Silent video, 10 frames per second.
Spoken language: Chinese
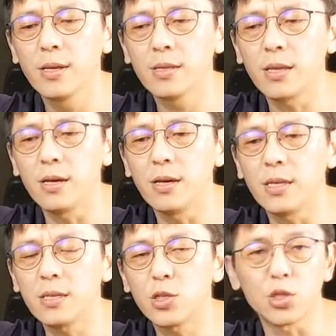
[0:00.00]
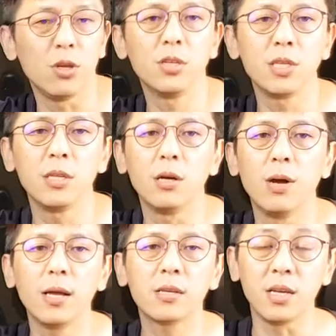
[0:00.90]
的一个实用性的
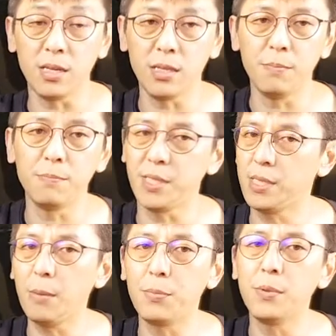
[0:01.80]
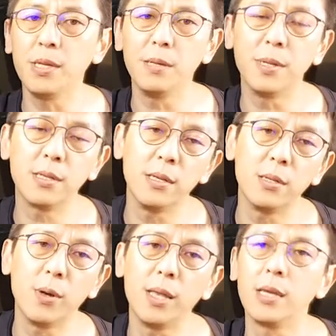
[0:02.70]
话，可能比较不会那么客
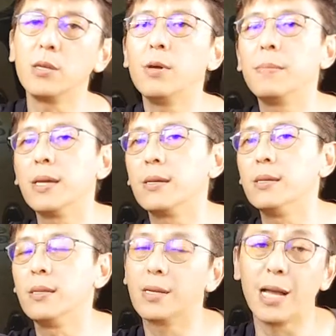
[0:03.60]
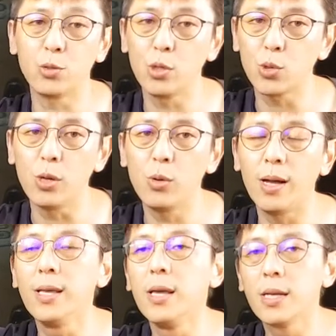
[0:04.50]
观了，因为每个人的改装状况
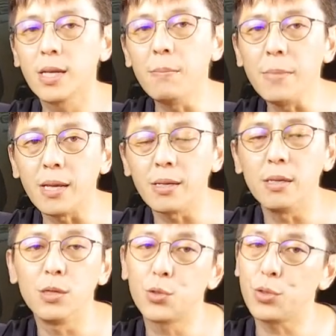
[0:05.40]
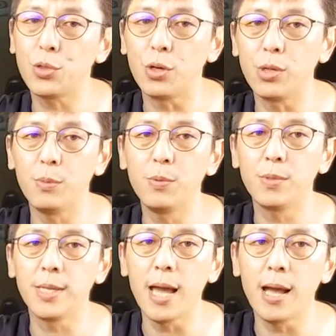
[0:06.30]
跟每个人需求都不
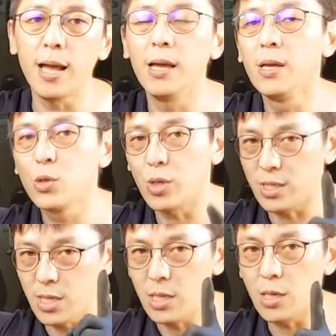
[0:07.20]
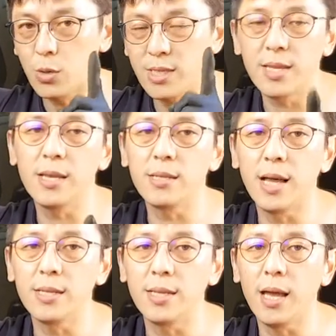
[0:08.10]
一样啊，所以经理会建议
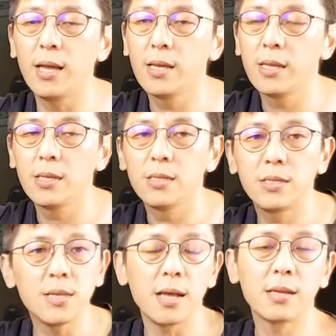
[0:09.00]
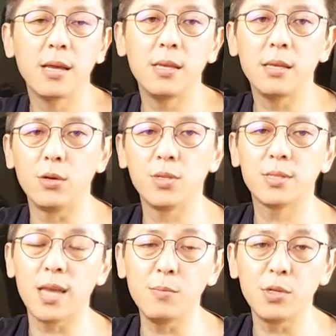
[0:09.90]
大家，既然 KT 有
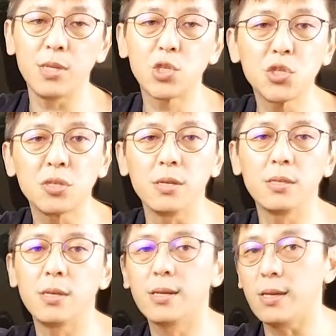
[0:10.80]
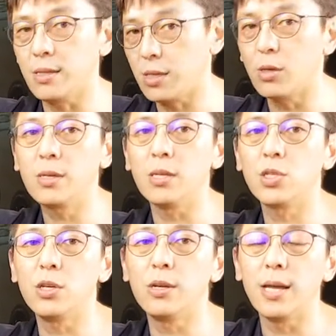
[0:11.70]
Camry 的试乘车可以提供给
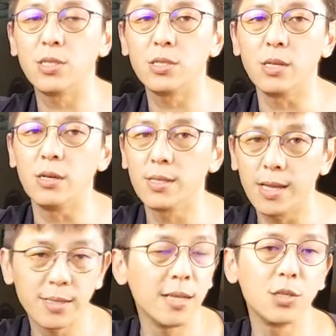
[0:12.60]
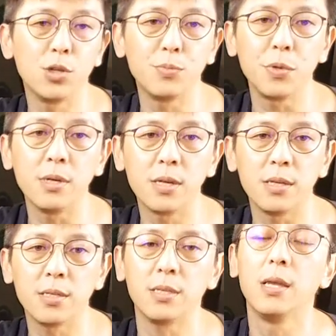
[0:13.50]
车友来试乘，那大家就不用客
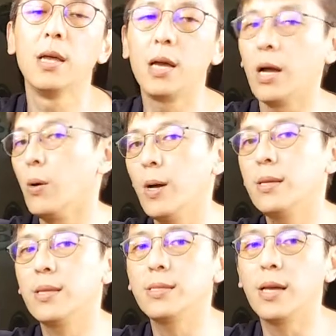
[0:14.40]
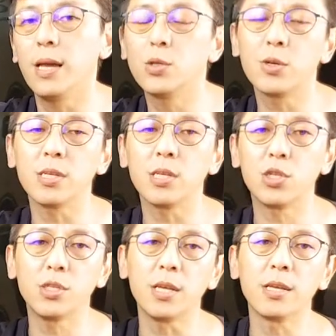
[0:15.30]
气，很欢迎大家来做一个
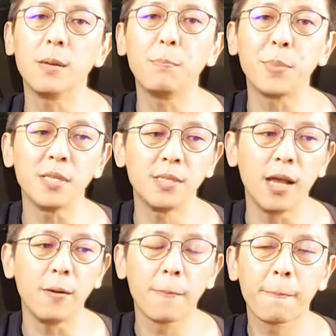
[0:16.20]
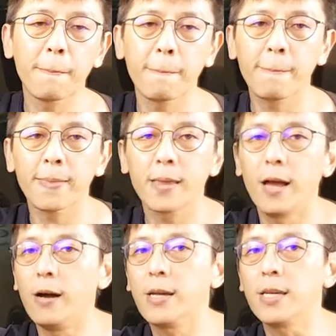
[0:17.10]
试乘跟比较。
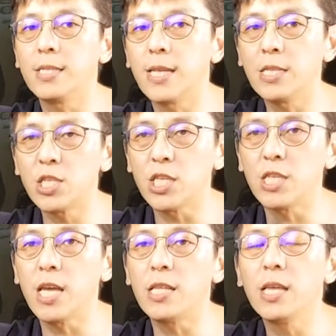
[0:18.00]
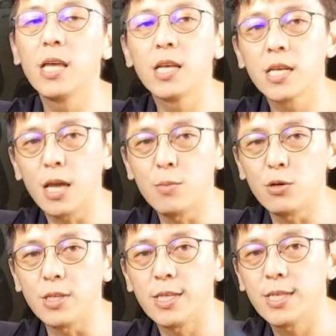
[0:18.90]
OK，以上是今天
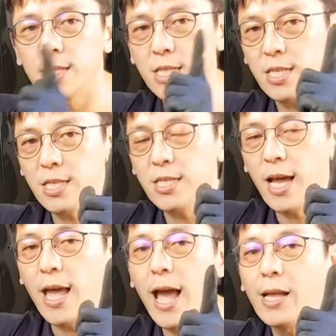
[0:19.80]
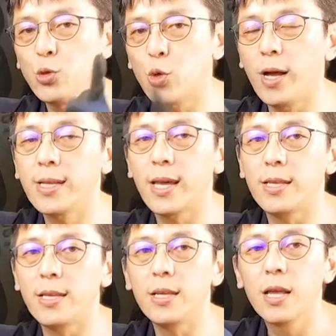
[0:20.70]
Camry 七代安装 KT